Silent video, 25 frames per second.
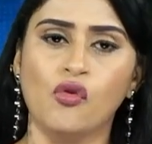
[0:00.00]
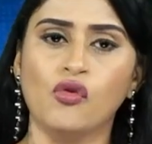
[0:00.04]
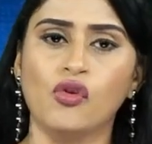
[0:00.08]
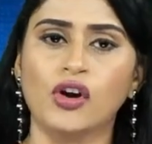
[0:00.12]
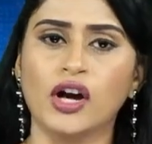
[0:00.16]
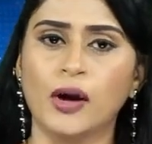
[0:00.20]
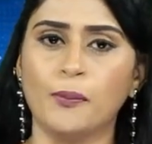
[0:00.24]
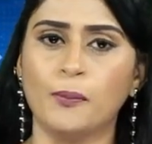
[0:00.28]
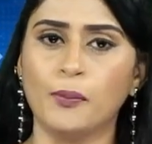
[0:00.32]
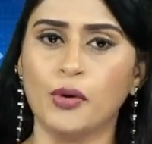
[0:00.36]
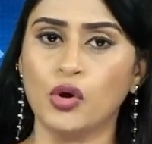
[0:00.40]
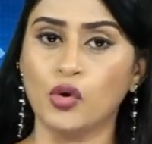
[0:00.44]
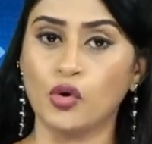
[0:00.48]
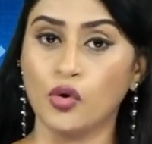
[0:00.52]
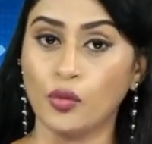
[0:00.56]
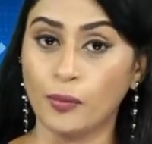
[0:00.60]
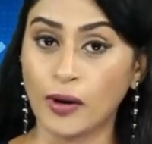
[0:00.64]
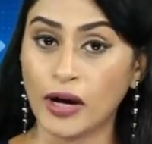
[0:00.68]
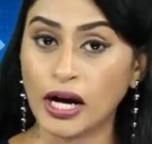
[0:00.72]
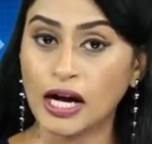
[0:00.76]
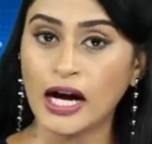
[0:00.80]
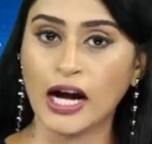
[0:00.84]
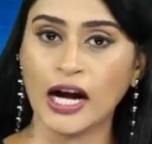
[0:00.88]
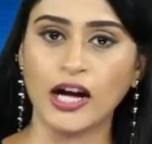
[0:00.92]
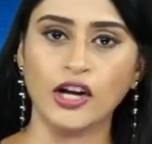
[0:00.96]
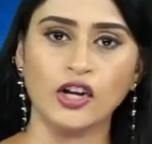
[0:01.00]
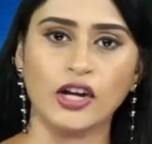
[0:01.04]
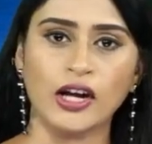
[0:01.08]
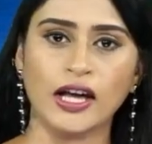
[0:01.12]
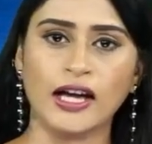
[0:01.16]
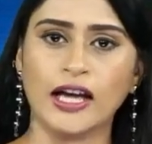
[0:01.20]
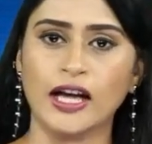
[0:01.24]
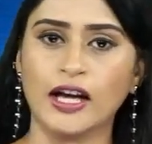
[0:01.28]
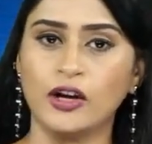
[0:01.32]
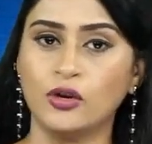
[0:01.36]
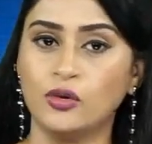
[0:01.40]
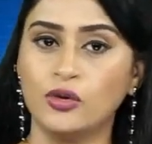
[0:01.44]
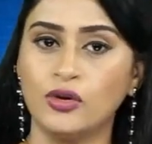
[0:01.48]
ఒకప్పుడు
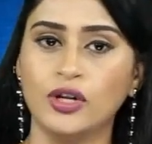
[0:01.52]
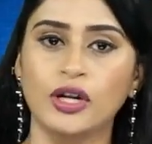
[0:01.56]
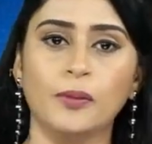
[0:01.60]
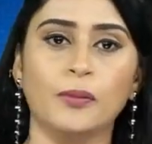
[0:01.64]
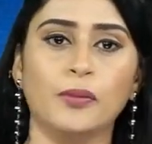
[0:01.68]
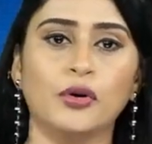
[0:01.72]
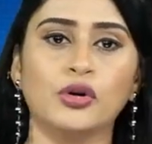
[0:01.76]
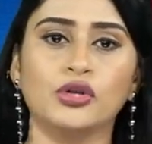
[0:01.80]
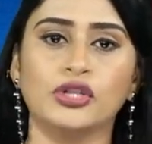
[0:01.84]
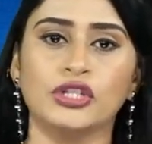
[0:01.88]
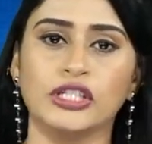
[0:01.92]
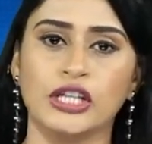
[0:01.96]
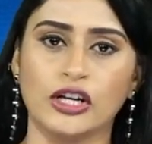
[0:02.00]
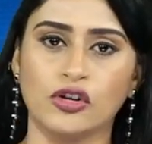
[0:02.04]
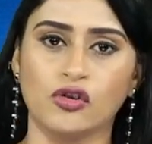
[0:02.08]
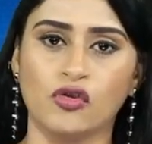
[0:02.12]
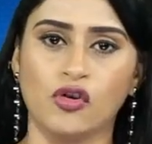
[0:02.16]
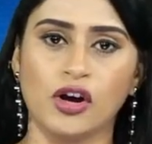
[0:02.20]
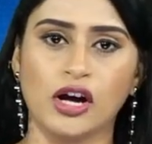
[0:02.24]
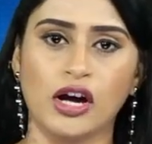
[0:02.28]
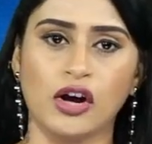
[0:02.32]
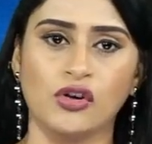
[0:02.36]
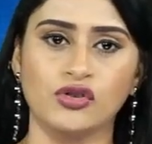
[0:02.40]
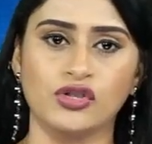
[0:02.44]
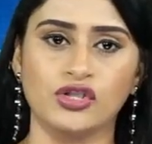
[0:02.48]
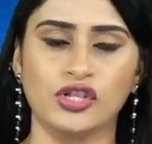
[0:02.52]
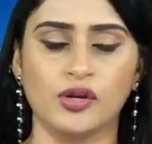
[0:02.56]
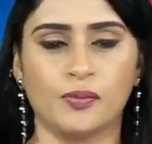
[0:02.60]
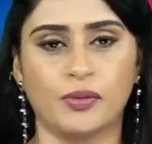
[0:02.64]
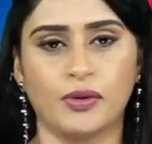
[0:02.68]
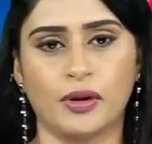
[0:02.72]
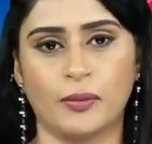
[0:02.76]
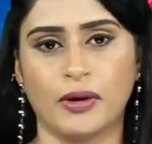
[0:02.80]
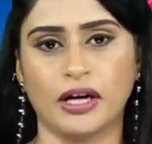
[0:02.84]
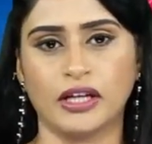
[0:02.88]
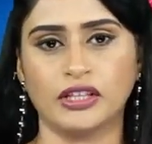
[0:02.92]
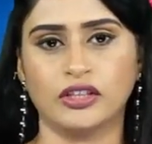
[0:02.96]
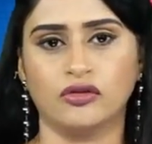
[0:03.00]
ఉబకాయులకే గుండెపోటు ఎక్కువగా వచ్చే
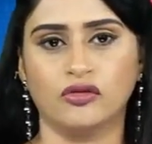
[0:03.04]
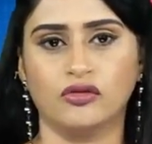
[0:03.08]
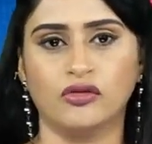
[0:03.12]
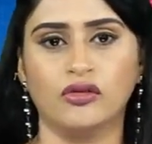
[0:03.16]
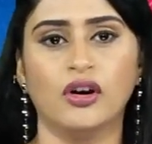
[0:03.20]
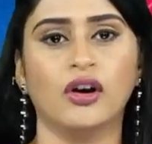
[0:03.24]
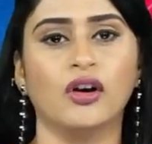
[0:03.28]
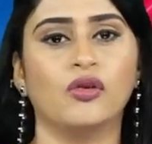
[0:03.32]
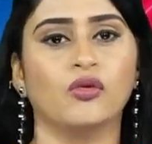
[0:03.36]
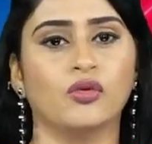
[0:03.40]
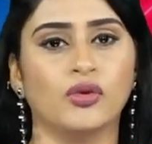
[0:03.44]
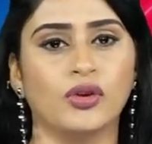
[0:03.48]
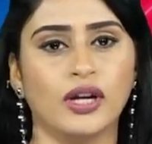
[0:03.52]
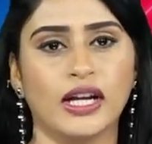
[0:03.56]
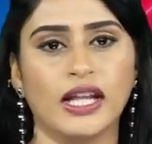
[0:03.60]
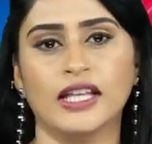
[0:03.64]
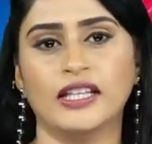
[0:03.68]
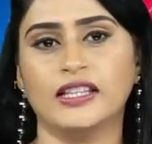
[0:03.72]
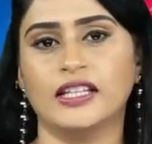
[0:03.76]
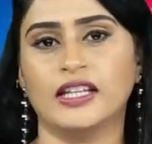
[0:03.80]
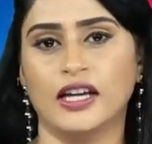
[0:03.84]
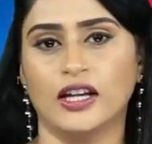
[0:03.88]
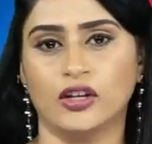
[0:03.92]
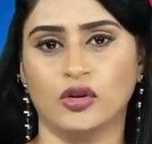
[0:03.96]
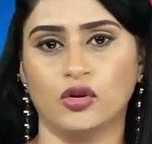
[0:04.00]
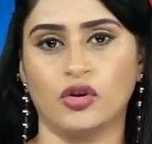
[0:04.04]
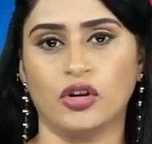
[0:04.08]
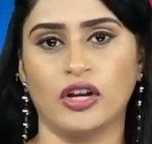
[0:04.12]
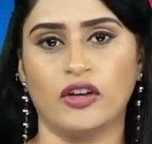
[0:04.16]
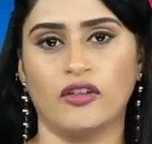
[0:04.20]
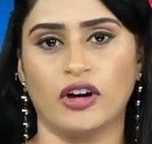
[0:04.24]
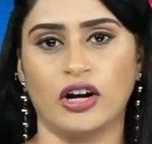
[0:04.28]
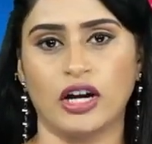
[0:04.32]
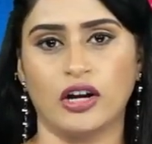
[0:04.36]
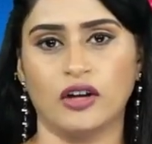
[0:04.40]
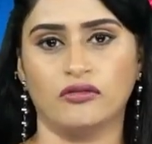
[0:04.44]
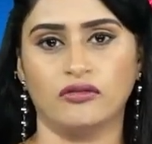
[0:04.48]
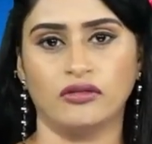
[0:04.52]
ప్రమాదం ఉండేది
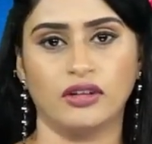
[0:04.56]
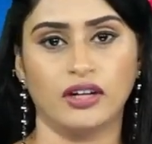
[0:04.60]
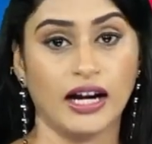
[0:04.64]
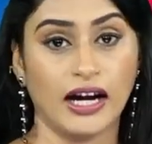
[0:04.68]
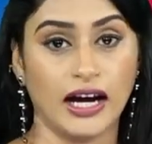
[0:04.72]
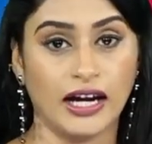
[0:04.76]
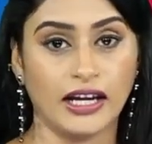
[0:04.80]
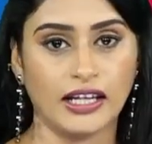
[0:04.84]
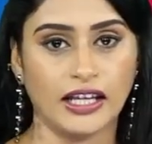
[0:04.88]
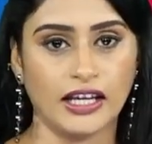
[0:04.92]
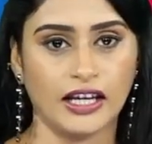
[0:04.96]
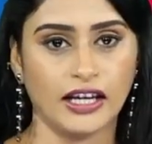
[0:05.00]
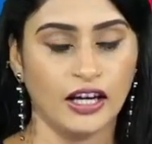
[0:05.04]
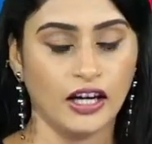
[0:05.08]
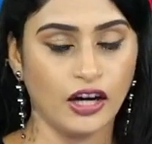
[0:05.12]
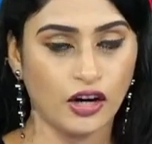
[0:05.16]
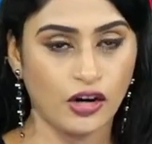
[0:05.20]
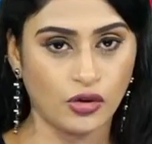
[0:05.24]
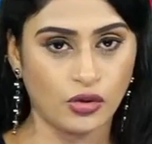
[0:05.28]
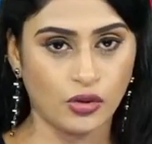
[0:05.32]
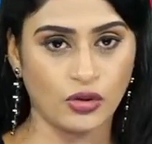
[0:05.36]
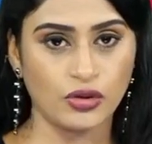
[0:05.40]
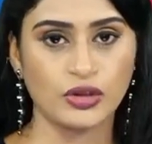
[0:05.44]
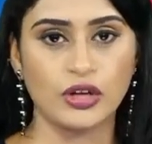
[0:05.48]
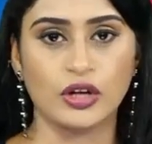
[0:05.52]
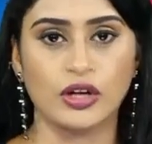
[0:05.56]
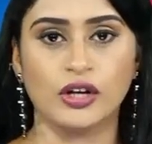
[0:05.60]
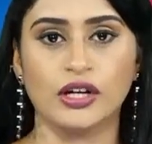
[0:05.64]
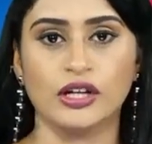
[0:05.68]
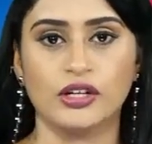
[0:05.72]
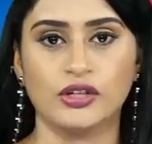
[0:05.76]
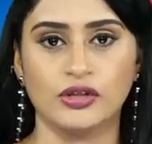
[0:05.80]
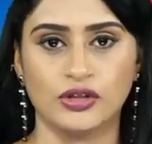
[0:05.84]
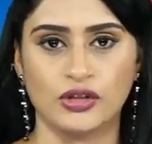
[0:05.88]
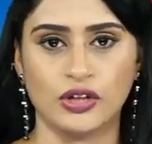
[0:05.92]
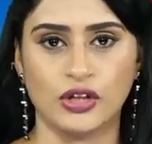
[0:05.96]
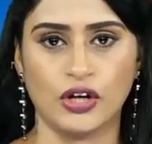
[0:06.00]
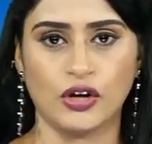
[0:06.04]
అనుకునేవాళ్ళం కానీ రోజులు
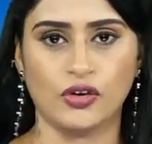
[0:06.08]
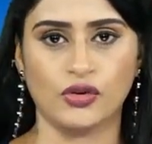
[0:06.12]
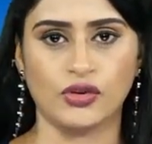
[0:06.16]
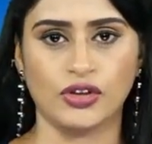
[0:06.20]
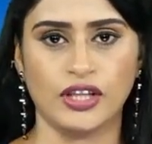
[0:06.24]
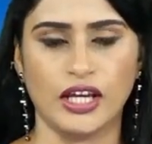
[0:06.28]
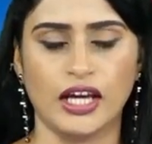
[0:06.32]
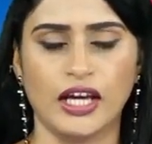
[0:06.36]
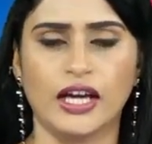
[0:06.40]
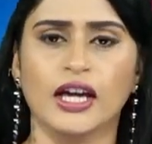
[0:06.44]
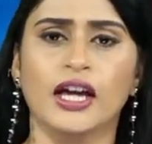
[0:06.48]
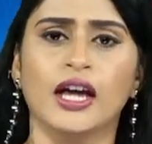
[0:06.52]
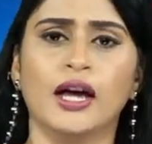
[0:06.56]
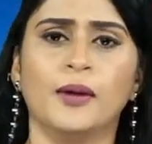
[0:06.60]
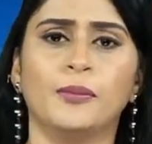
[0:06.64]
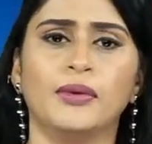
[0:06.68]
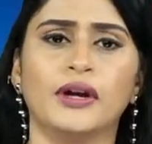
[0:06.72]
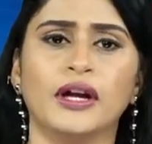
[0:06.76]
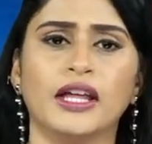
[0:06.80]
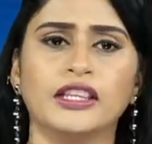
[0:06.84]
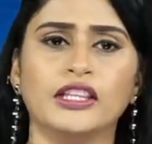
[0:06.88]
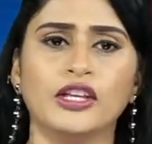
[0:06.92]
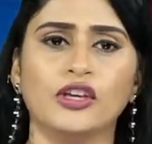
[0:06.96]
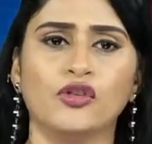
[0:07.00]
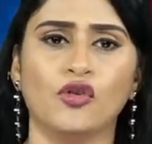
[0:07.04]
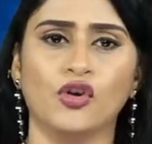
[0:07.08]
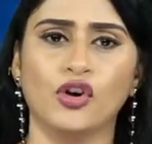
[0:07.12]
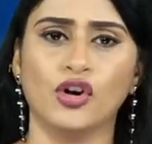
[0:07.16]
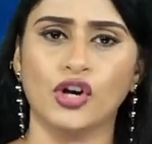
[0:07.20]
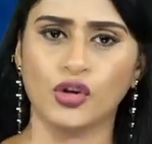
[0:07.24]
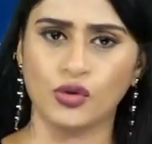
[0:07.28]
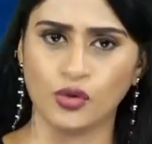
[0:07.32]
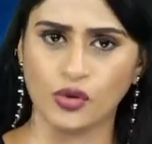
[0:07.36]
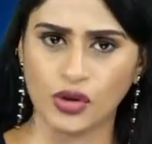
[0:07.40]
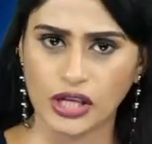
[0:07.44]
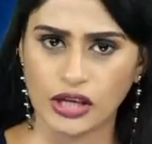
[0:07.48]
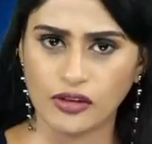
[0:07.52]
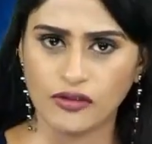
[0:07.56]
గడుస్తున్న కొద్దీ ప్రతి
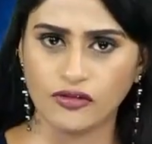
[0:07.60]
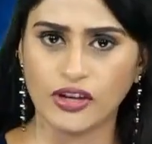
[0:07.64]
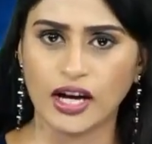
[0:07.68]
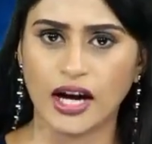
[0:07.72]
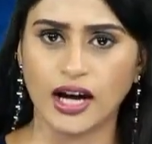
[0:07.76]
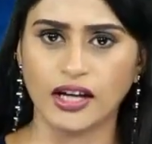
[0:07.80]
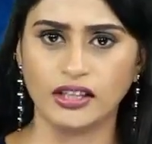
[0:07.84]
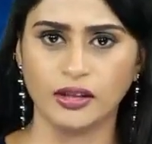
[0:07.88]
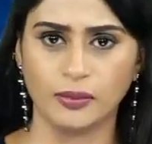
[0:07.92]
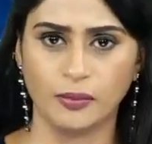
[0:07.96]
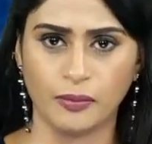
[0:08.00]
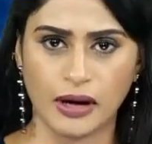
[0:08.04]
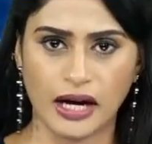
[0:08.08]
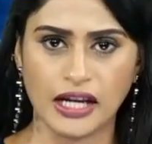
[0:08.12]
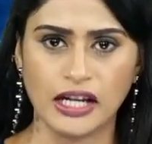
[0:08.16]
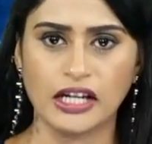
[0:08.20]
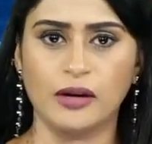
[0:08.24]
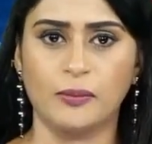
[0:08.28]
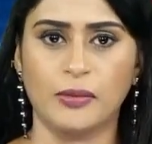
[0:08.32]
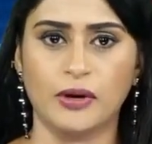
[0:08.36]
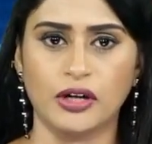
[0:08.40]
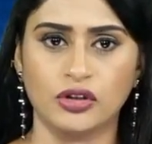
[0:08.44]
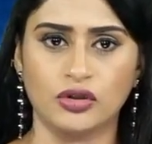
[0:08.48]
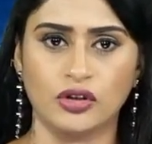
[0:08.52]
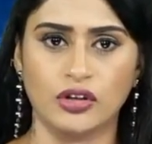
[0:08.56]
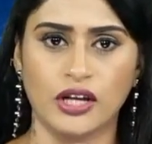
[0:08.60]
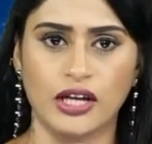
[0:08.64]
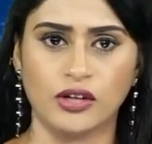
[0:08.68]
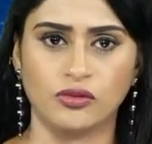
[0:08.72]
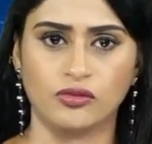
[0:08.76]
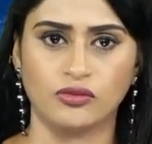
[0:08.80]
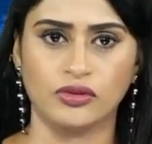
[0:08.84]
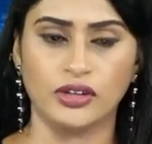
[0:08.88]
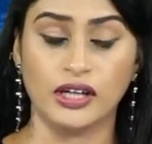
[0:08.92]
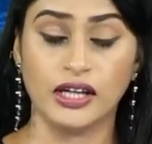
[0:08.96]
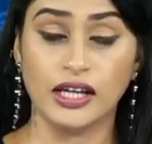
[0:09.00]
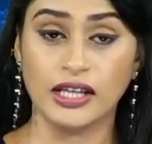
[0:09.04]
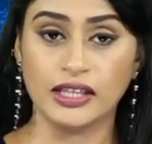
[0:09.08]
ఒక్కరూ ఈ వ్యాధి బారిన పడుతున్నారు